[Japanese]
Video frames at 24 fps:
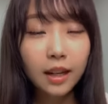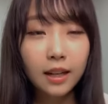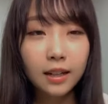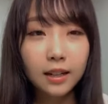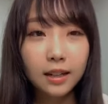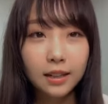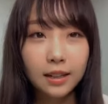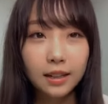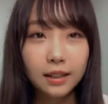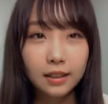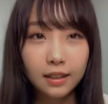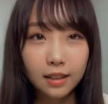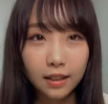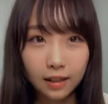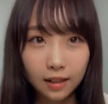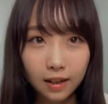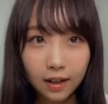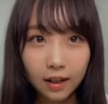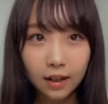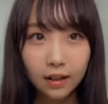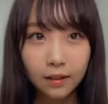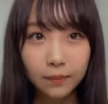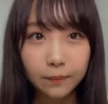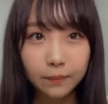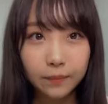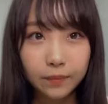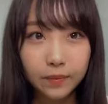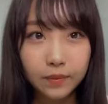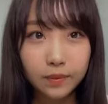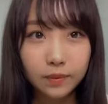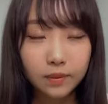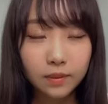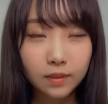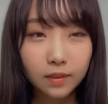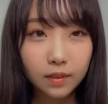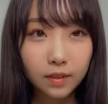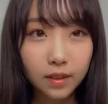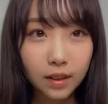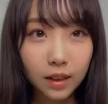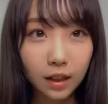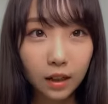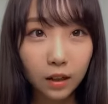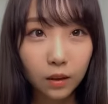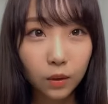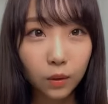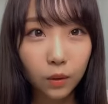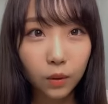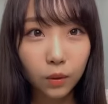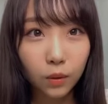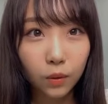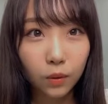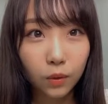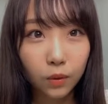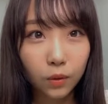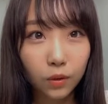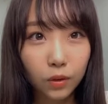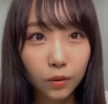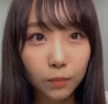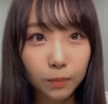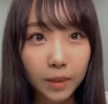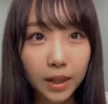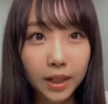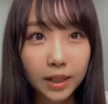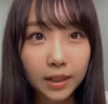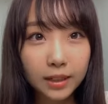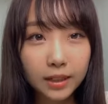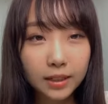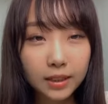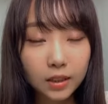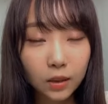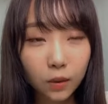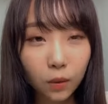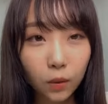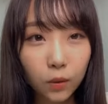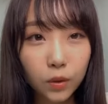特番のロケに参加させていただきます